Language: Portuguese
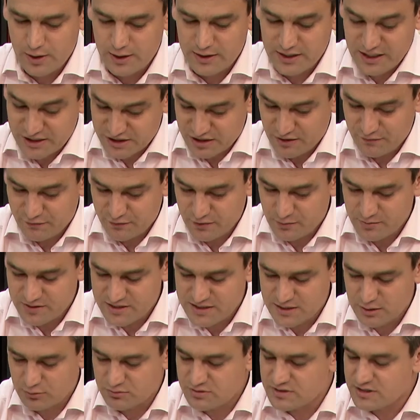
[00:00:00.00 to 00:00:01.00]
nesta
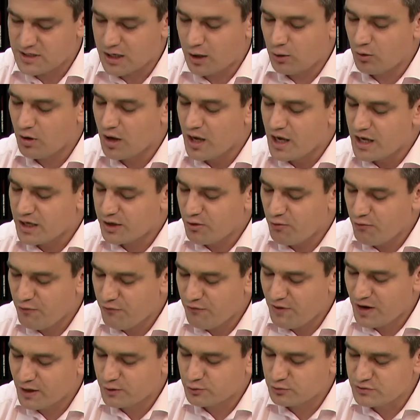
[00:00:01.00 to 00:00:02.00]
afirmação de Saulo, que é o
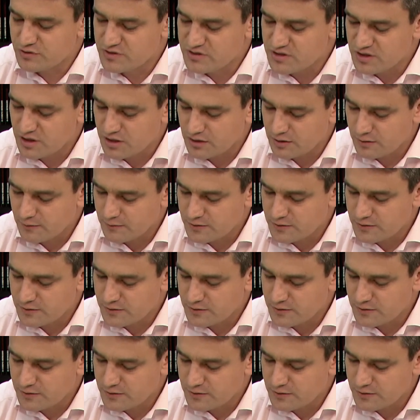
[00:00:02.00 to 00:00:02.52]
facto de ser,